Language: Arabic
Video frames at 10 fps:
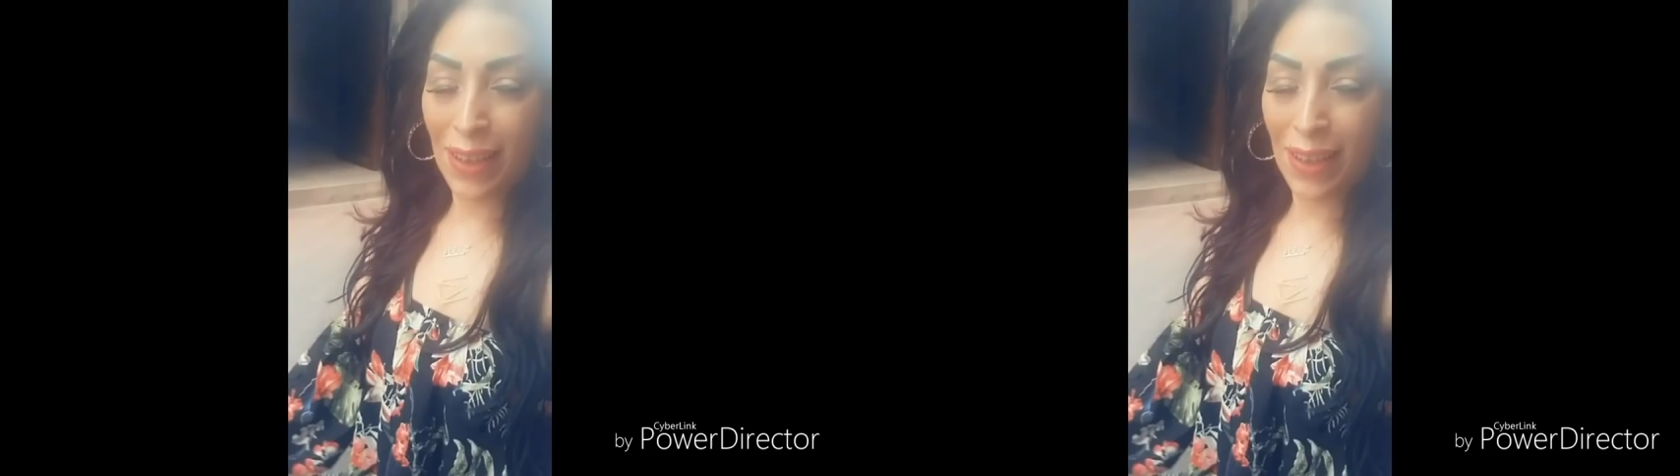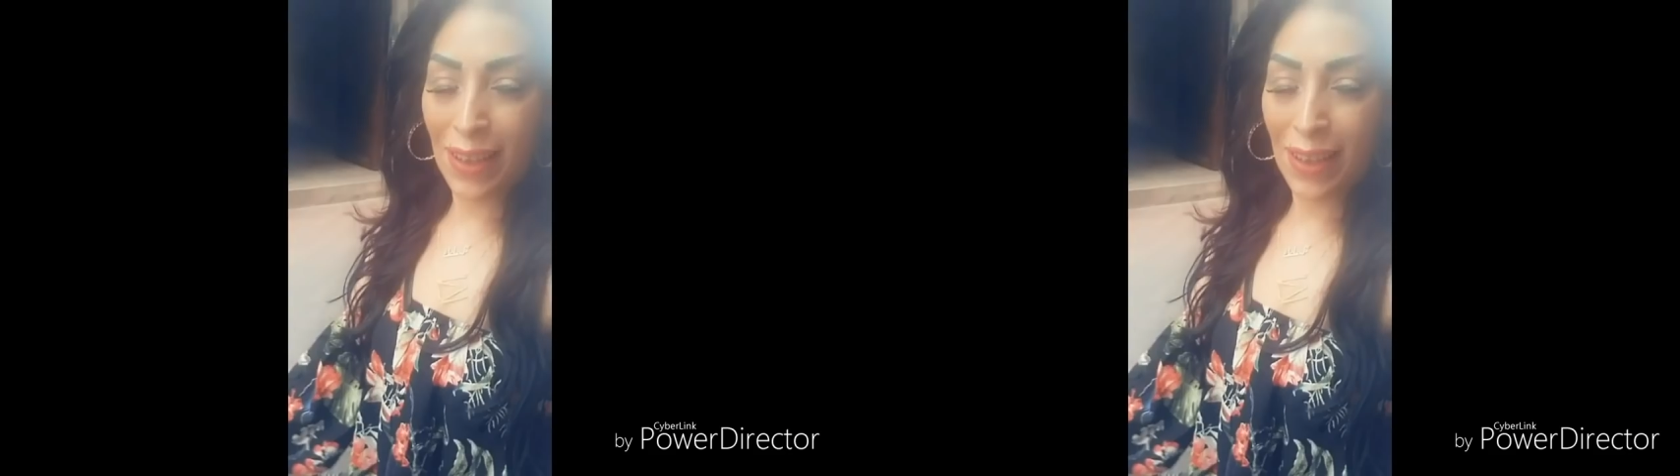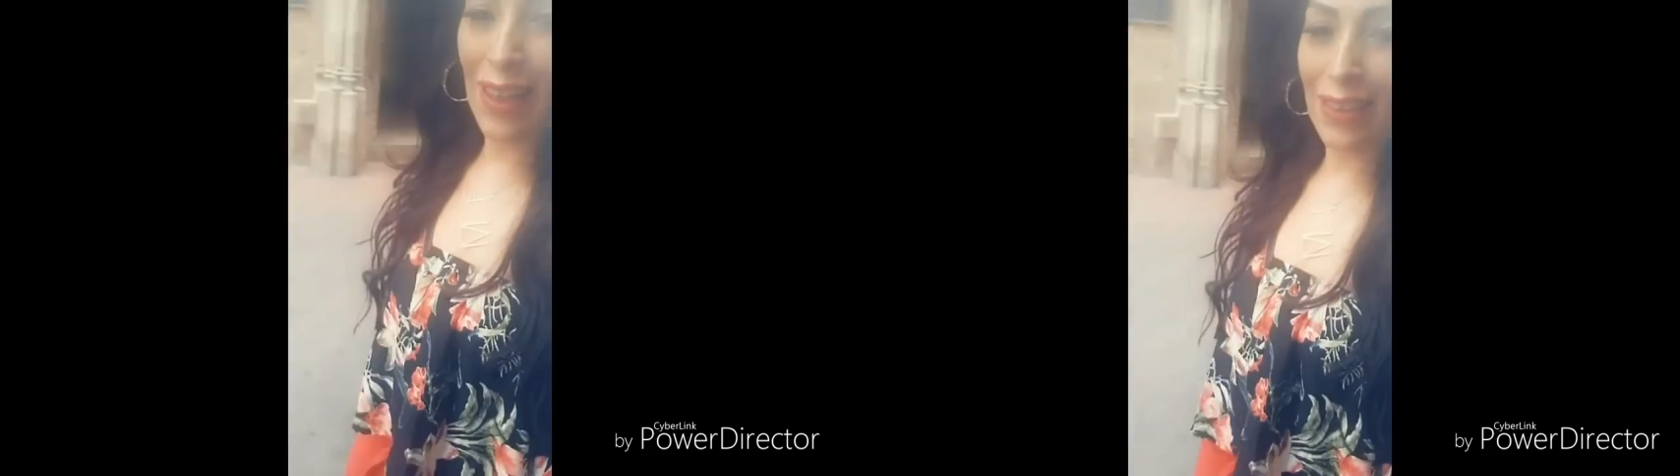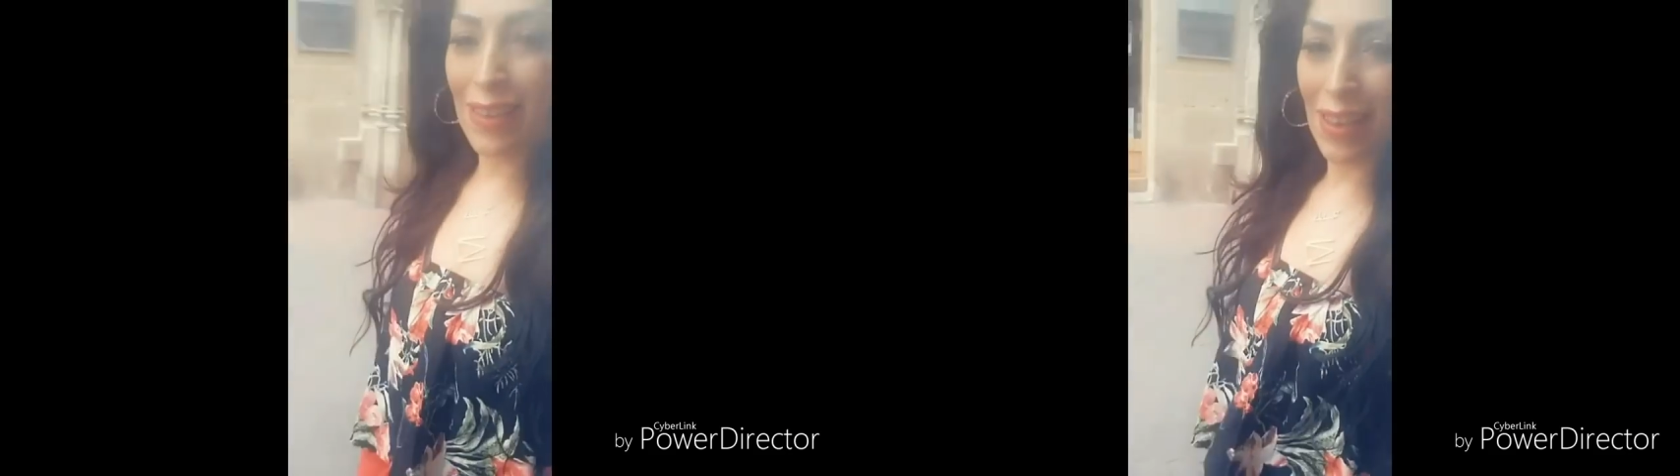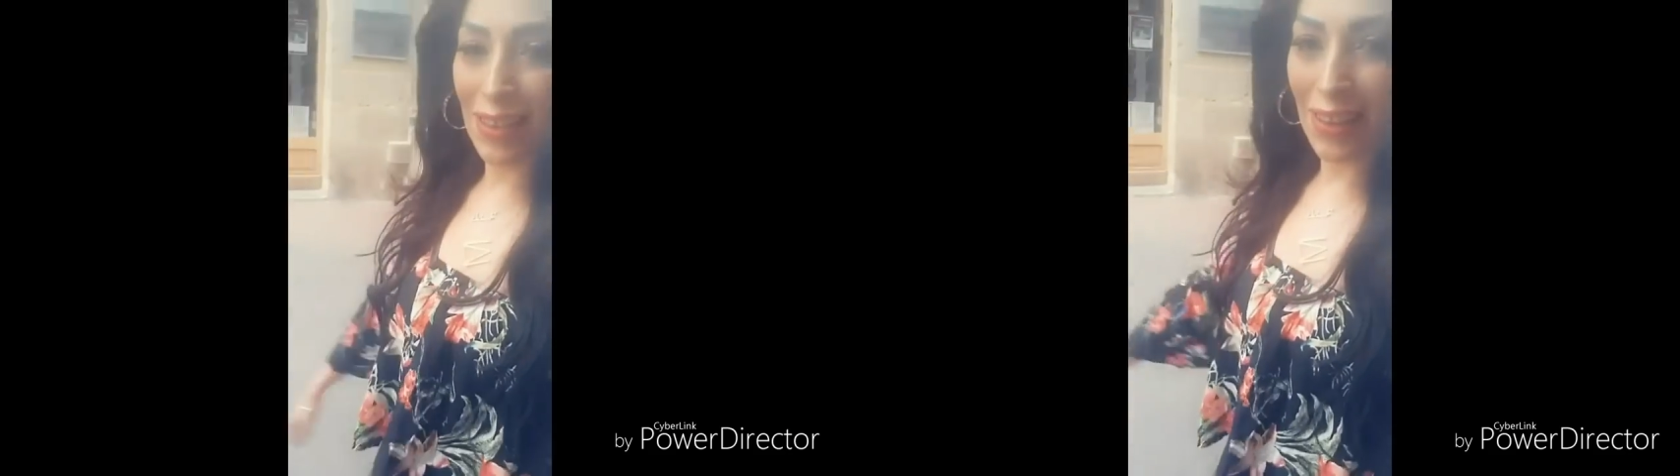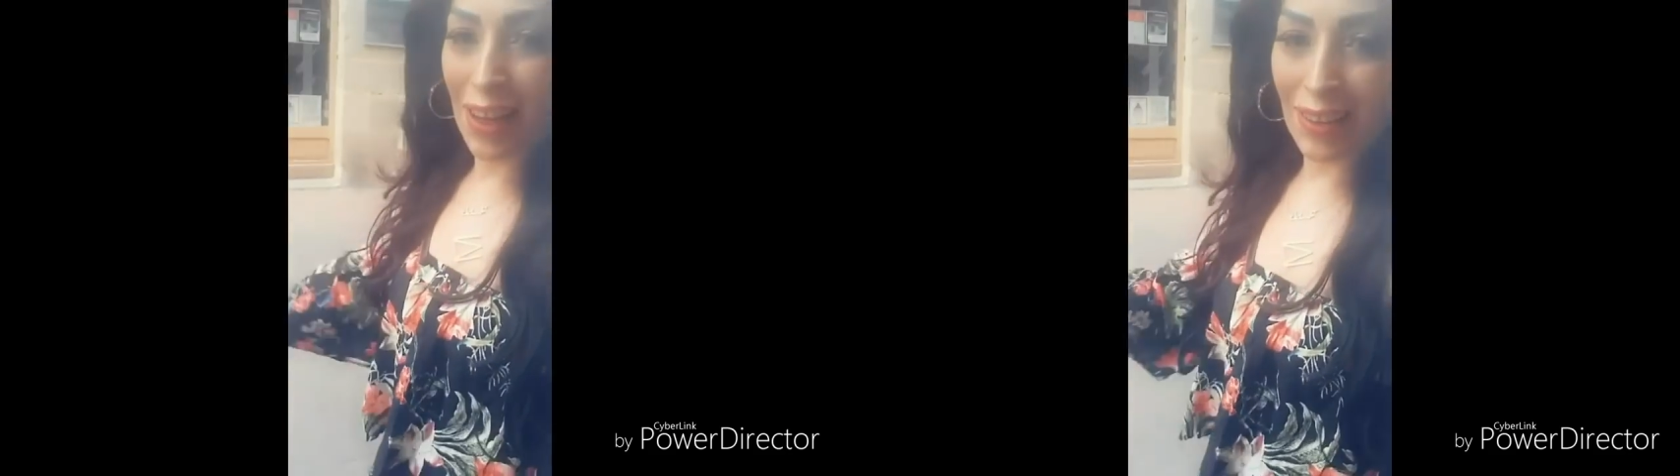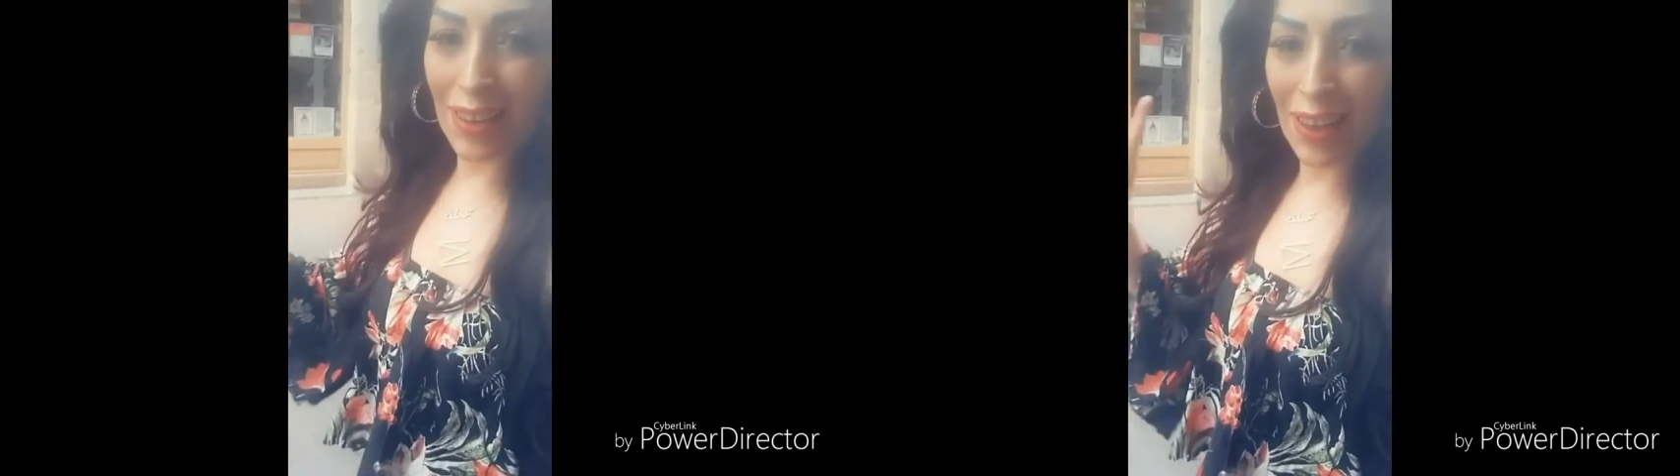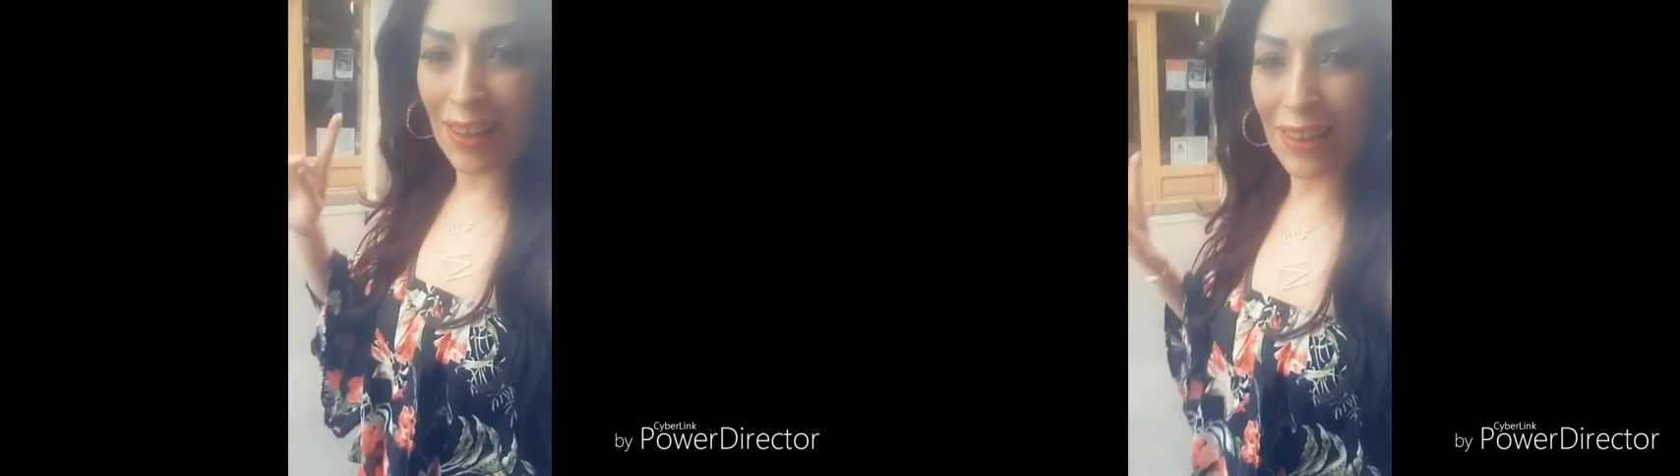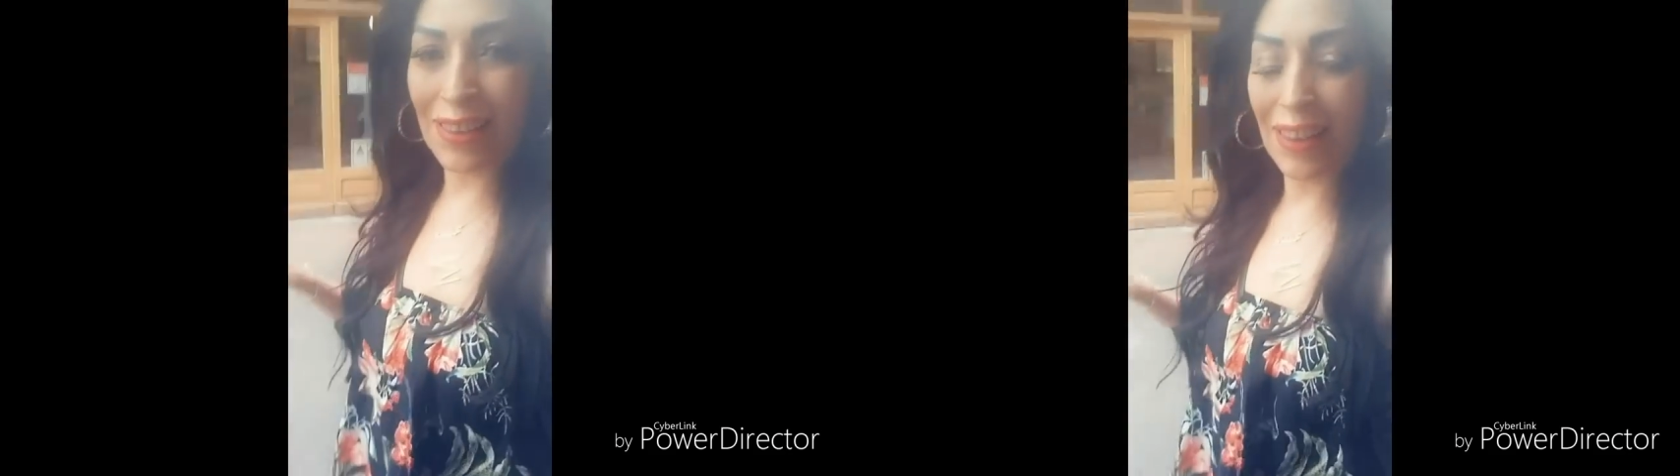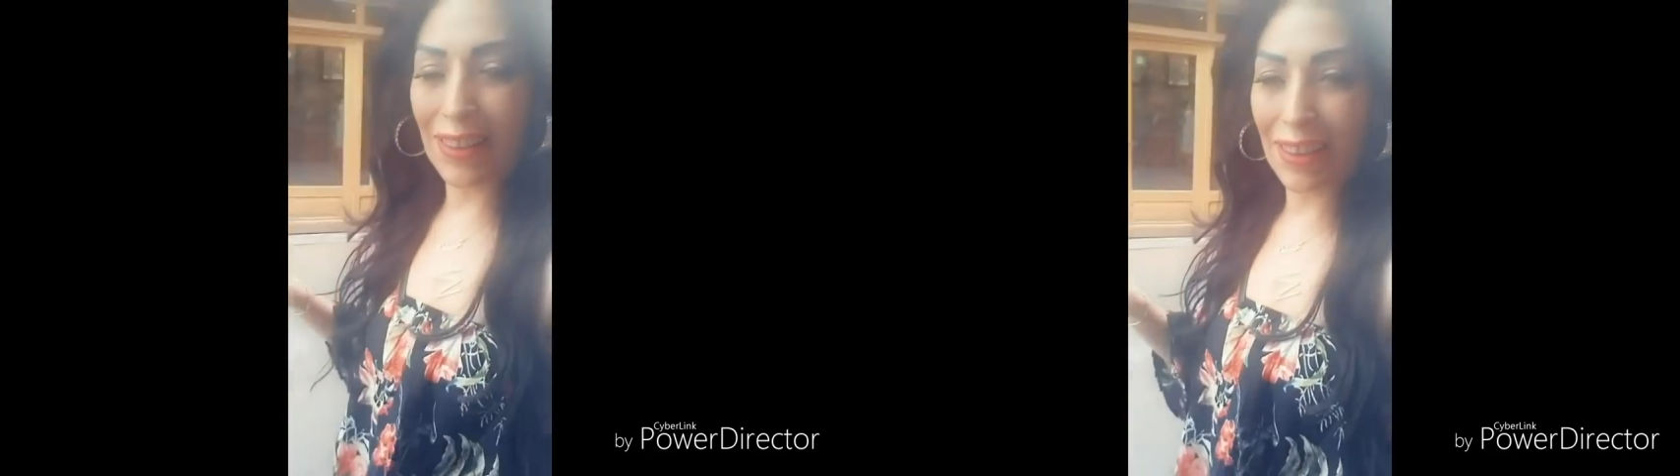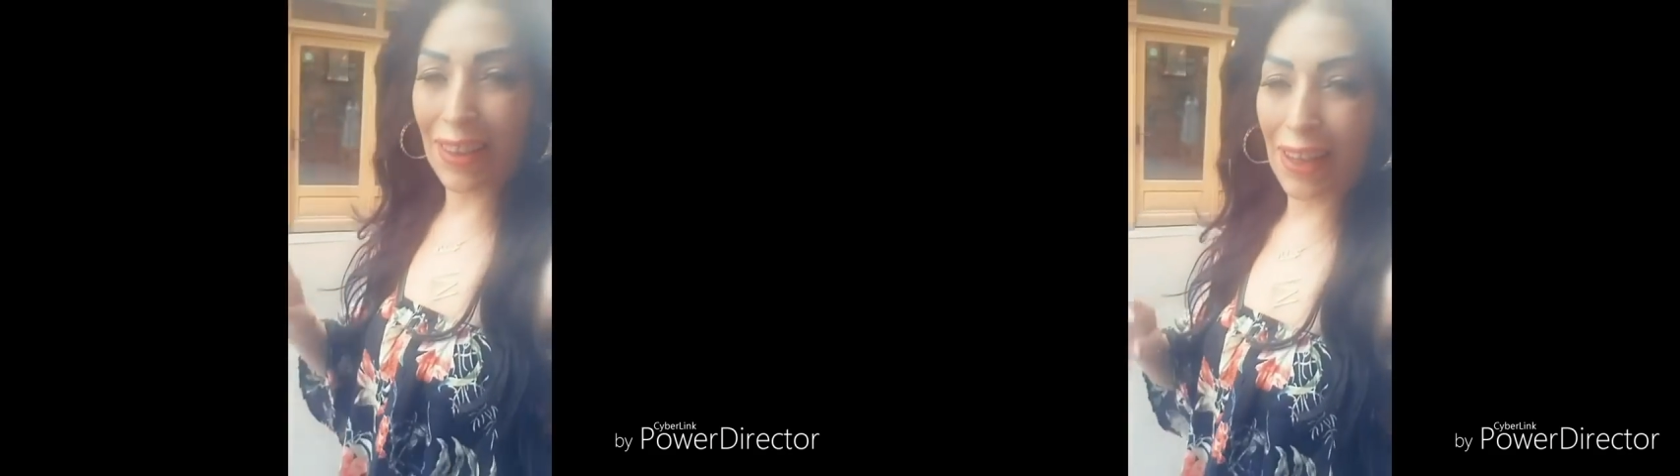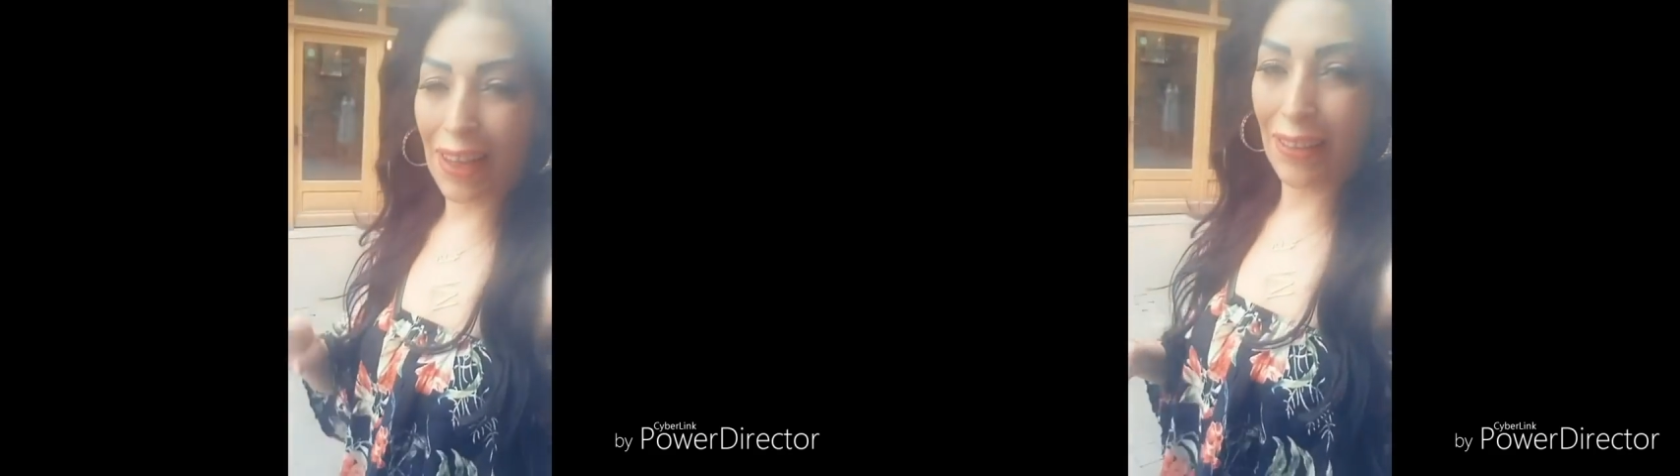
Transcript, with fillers: حنا هذا ثاني نهار تاع العيد راني رايحه عند